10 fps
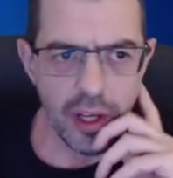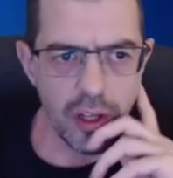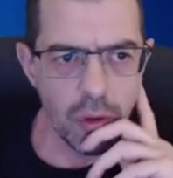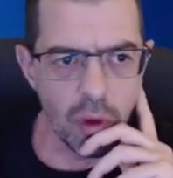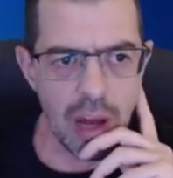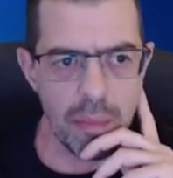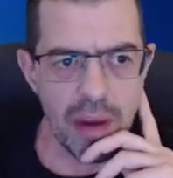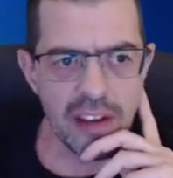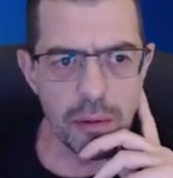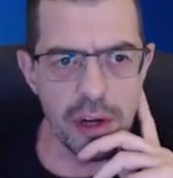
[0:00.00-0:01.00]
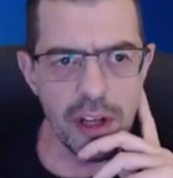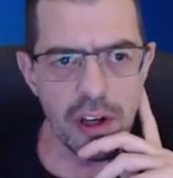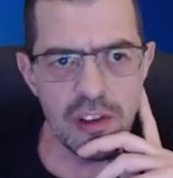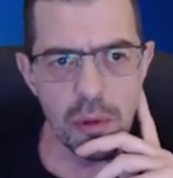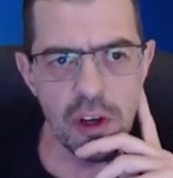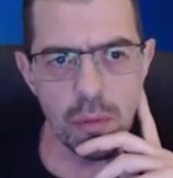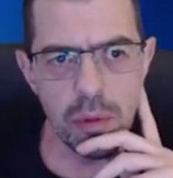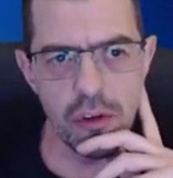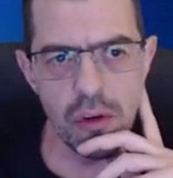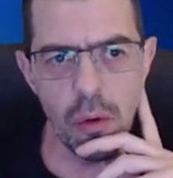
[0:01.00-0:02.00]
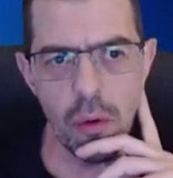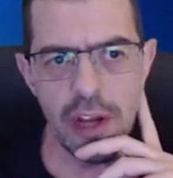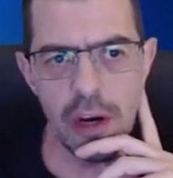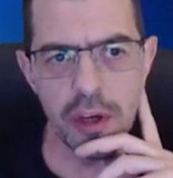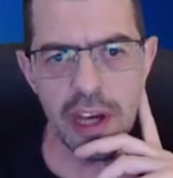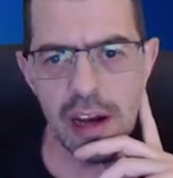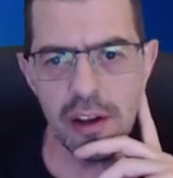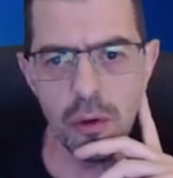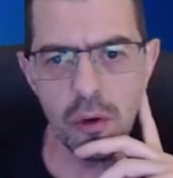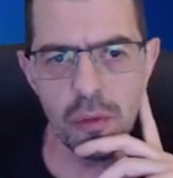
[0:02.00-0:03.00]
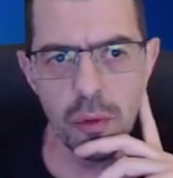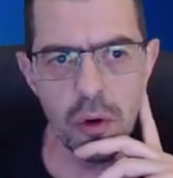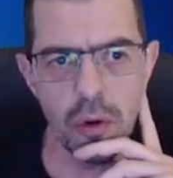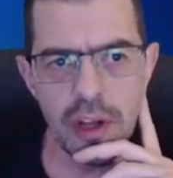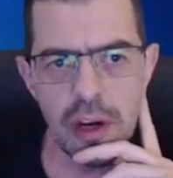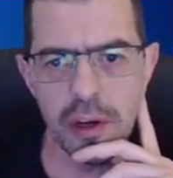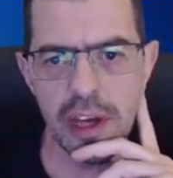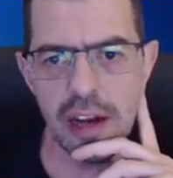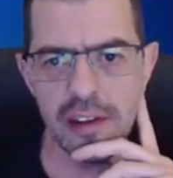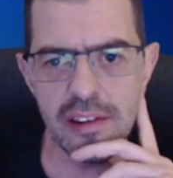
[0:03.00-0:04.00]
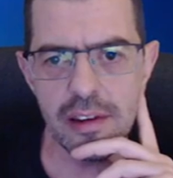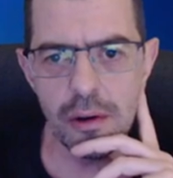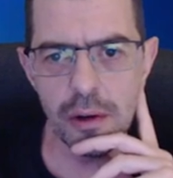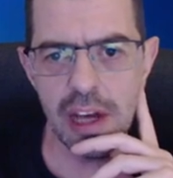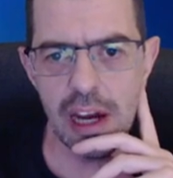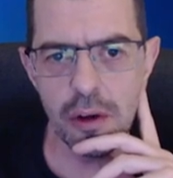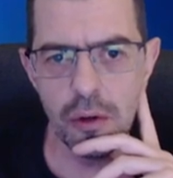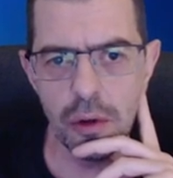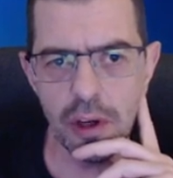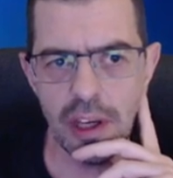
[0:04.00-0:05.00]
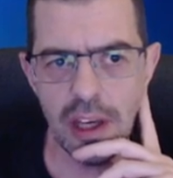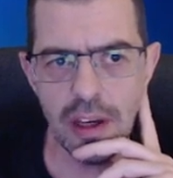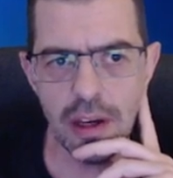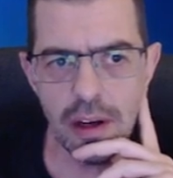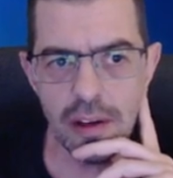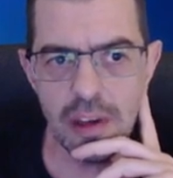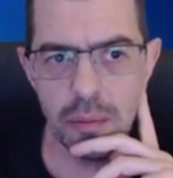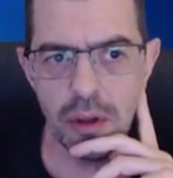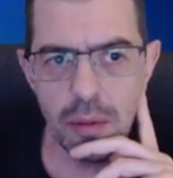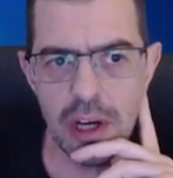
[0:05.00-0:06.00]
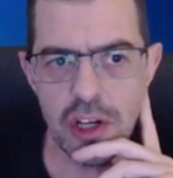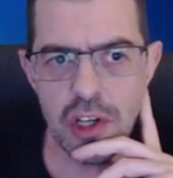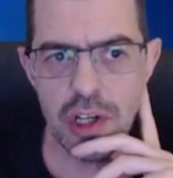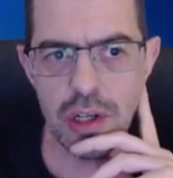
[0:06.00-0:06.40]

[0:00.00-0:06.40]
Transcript: Donc là, par exemple, vous voyez, dans les small explosions, on a le calque de smoke, on a le, le calque de ring. Alors, c'est un peu dommage.